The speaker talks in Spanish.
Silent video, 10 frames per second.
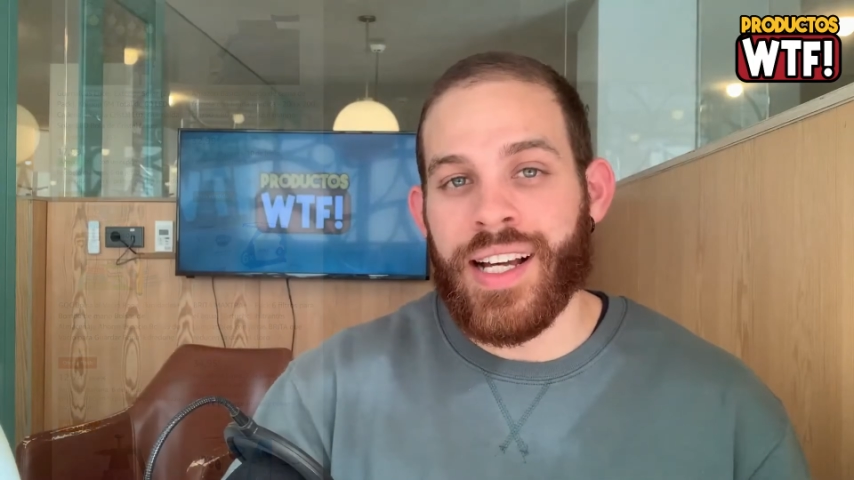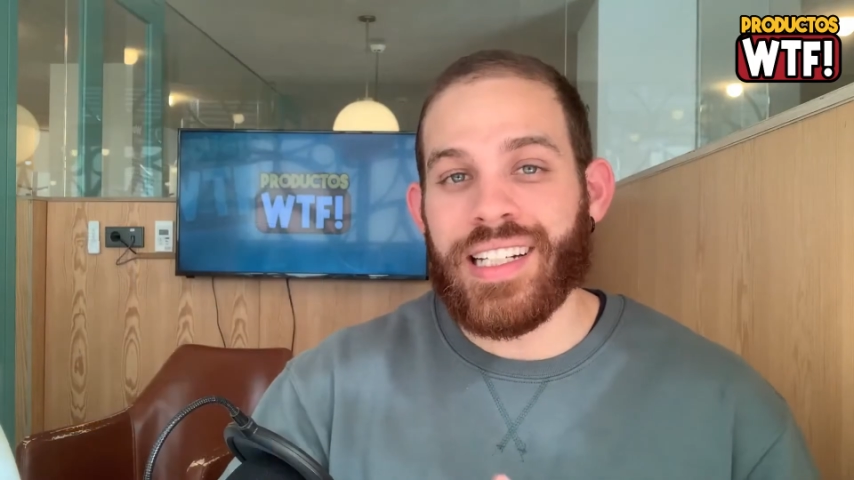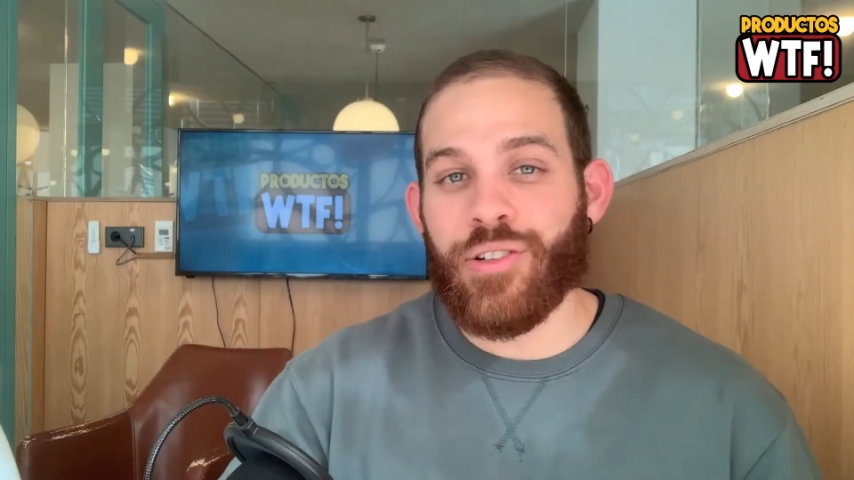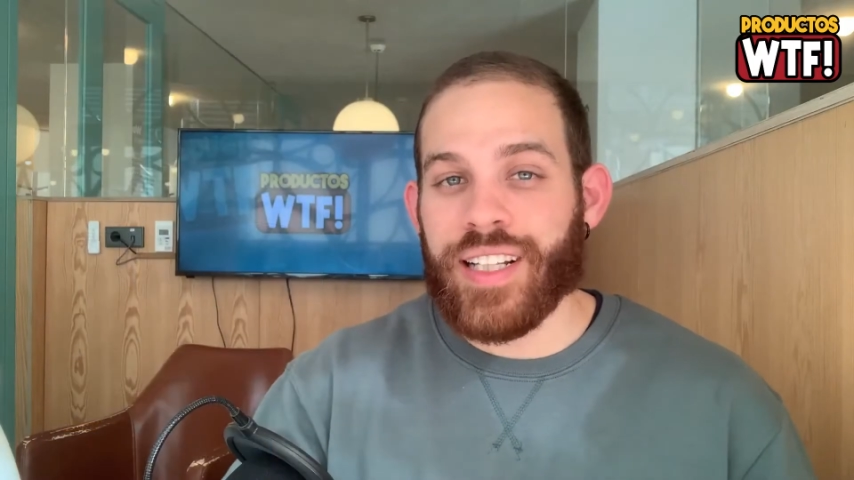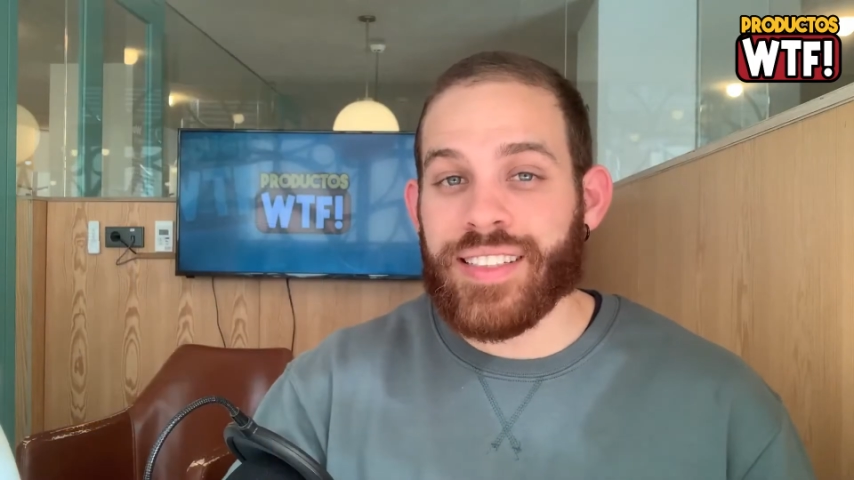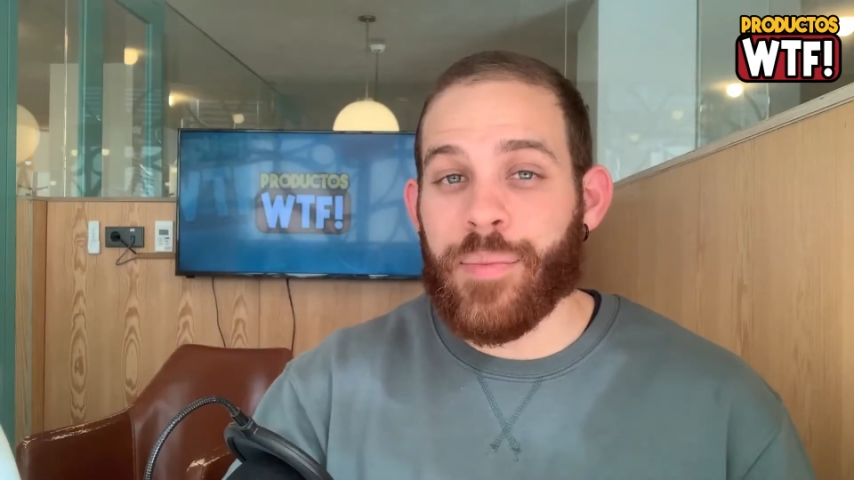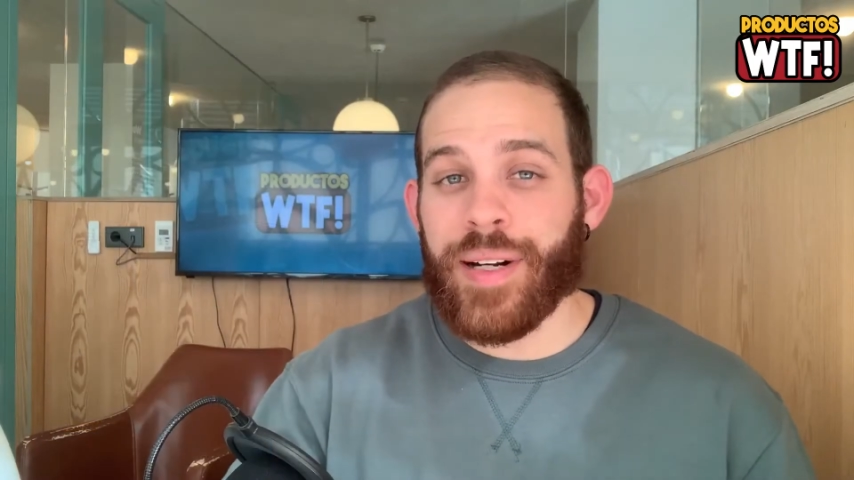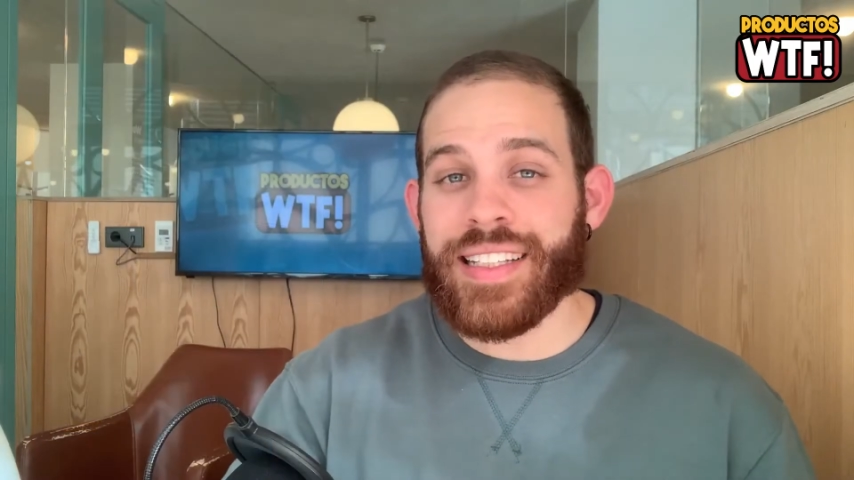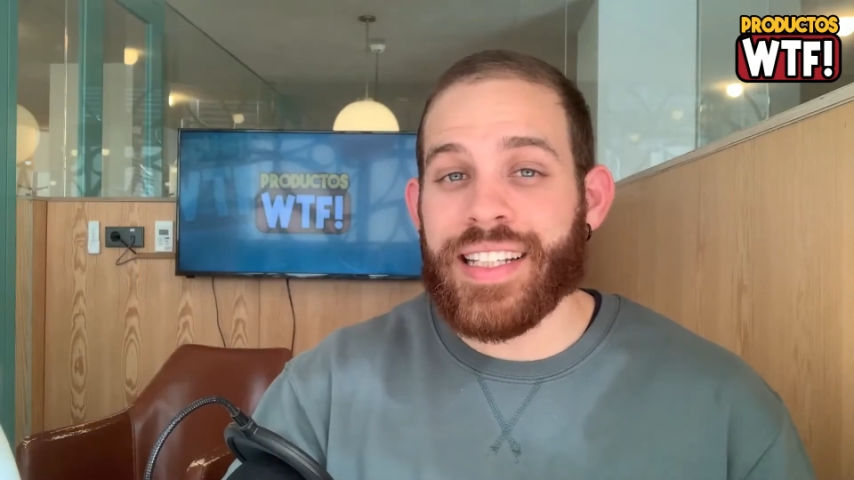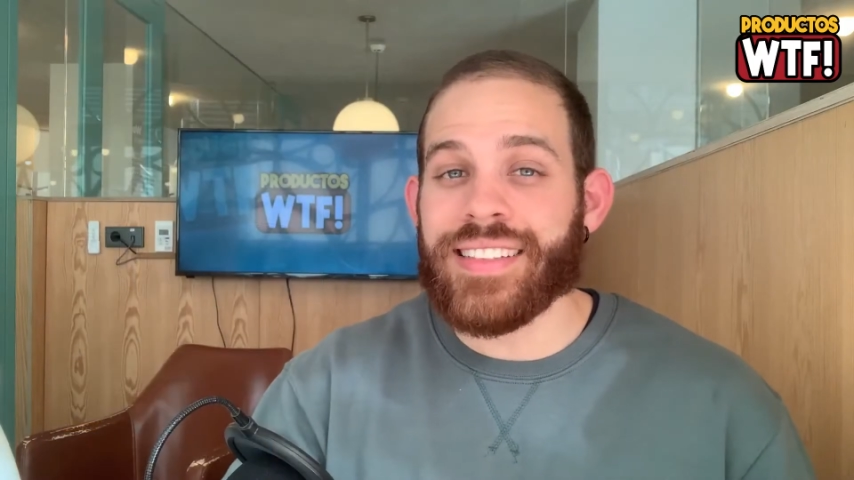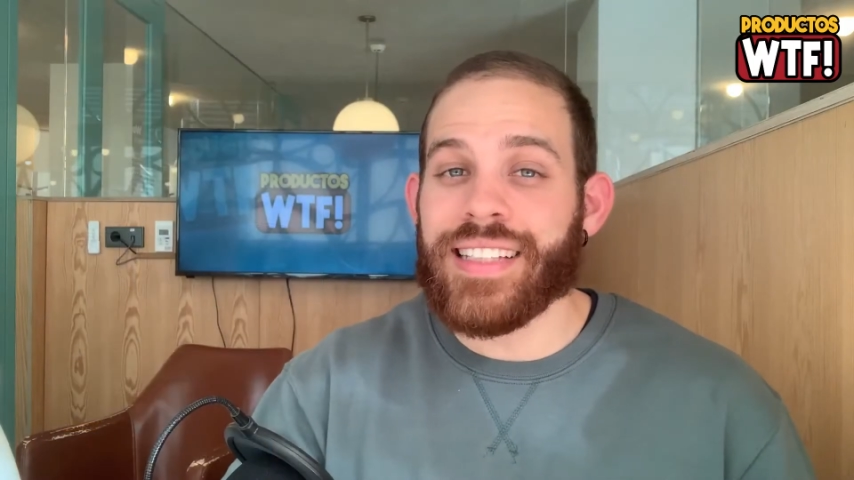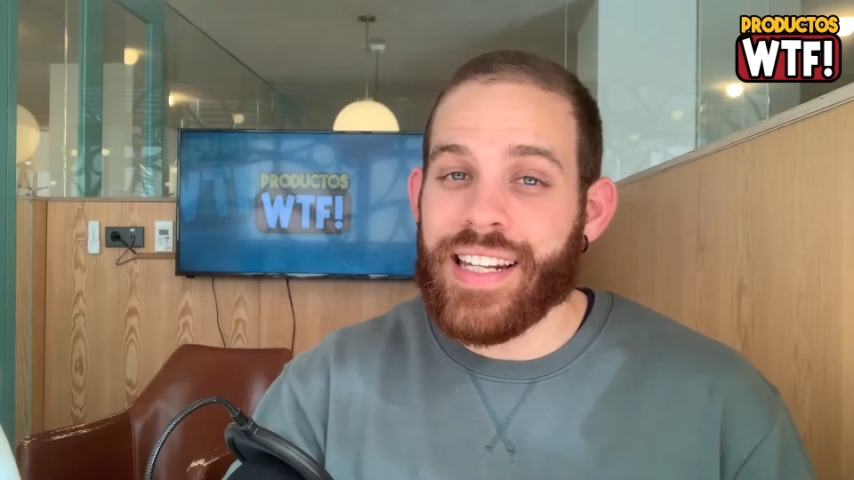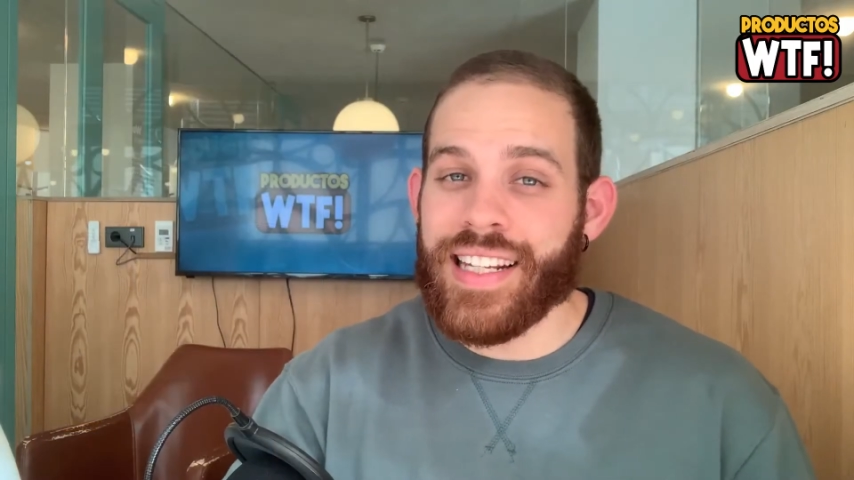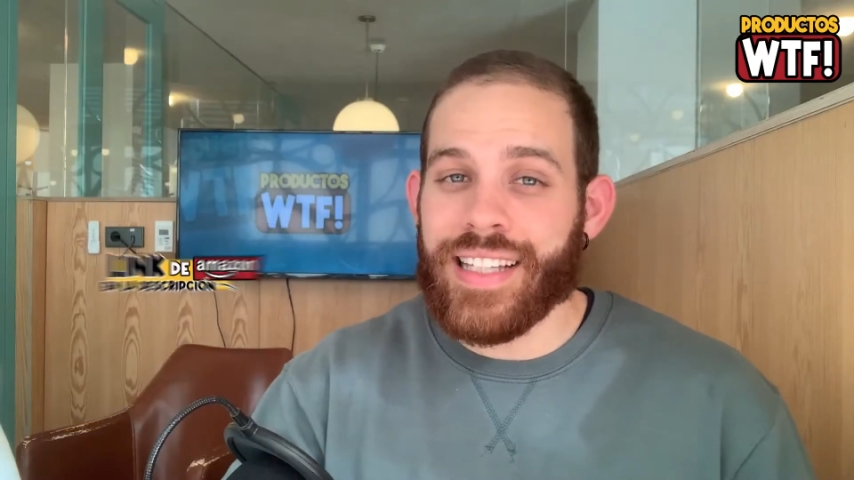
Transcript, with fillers: Recuerda siempre que tienes el link